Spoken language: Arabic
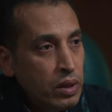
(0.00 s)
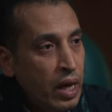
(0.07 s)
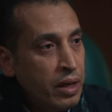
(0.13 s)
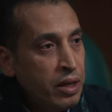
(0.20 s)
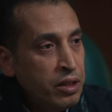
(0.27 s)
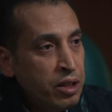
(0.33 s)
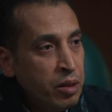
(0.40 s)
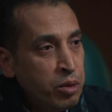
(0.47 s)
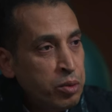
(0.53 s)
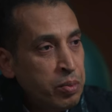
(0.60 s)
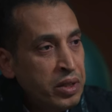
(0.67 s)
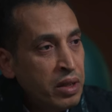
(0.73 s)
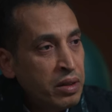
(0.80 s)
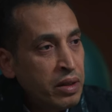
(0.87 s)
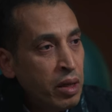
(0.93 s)
يعني انت مش
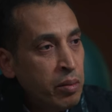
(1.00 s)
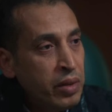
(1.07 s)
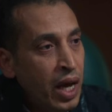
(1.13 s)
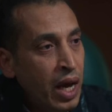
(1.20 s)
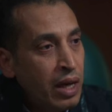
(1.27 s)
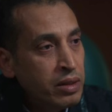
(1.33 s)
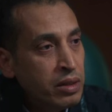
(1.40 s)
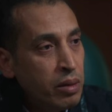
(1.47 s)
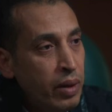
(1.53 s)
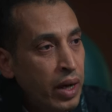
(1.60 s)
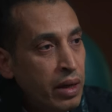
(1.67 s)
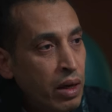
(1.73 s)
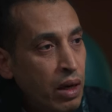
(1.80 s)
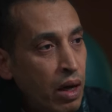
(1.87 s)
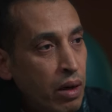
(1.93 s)
بتتهمي حد
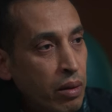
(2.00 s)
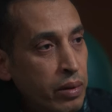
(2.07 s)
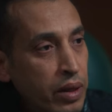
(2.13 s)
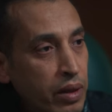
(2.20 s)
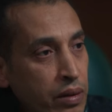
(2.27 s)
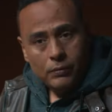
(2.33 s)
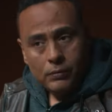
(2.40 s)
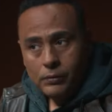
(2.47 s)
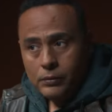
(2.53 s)
بحرق العربيه